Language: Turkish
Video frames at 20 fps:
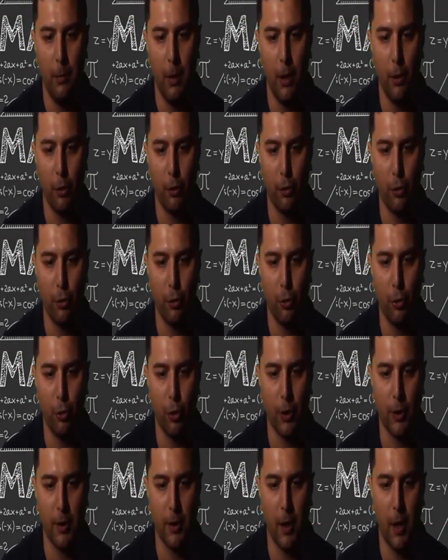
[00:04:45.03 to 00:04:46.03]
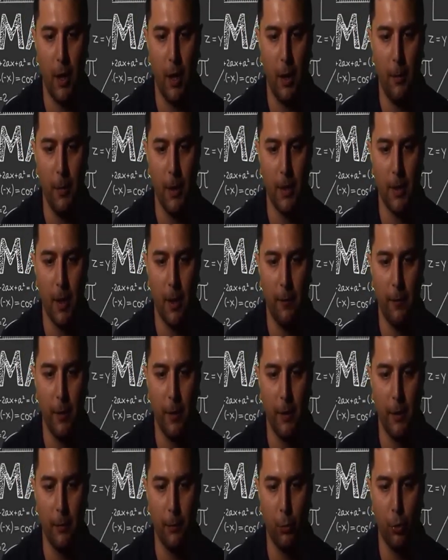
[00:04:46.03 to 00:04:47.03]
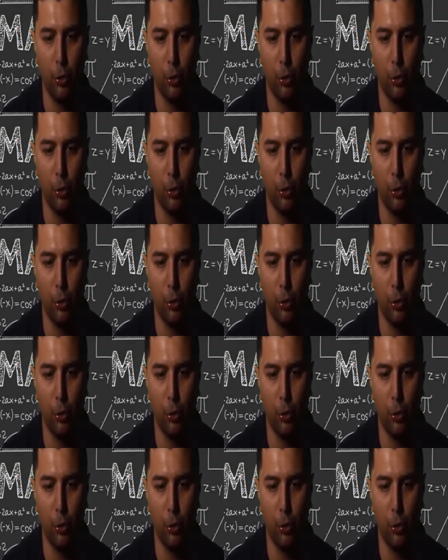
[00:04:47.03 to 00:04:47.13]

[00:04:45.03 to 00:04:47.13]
Biliyorsunuz şurası A mesafedir.